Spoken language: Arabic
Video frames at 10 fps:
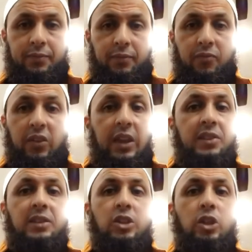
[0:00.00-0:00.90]
فلا
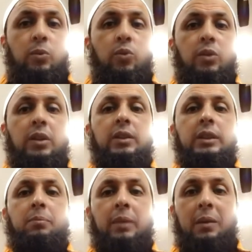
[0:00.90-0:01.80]
يستجيب
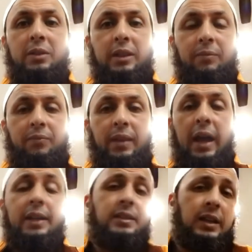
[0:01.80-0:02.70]
للطب أبدا
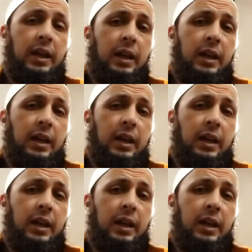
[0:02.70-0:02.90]
حتى